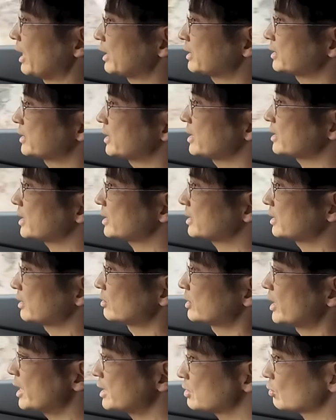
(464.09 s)
発生させ
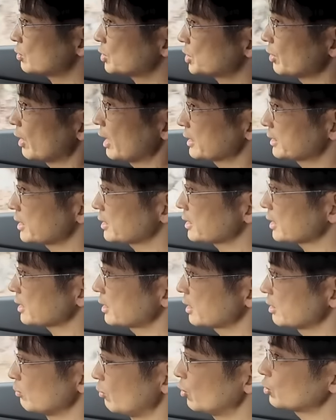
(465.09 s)
る減速 G を発生さ
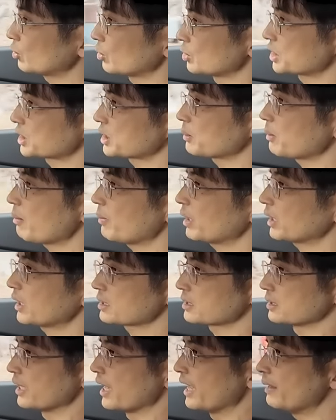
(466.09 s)
せるモードにしたままで
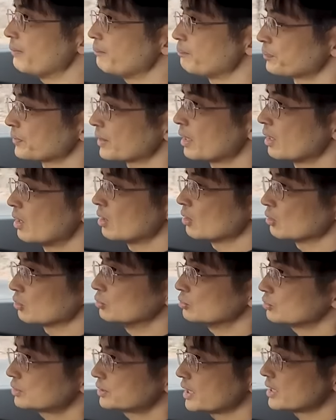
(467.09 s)
すね
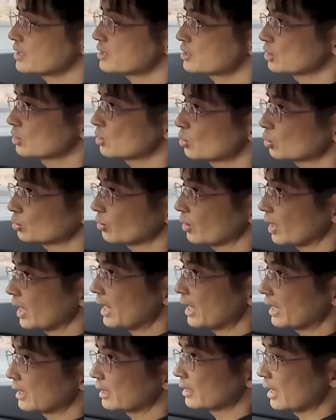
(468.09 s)
運転すること
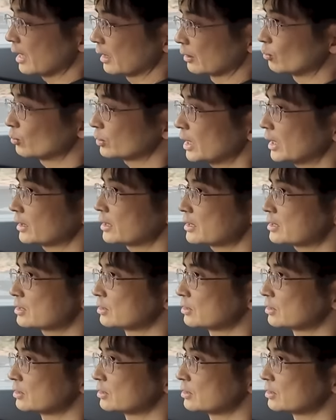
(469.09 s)
が可能なんで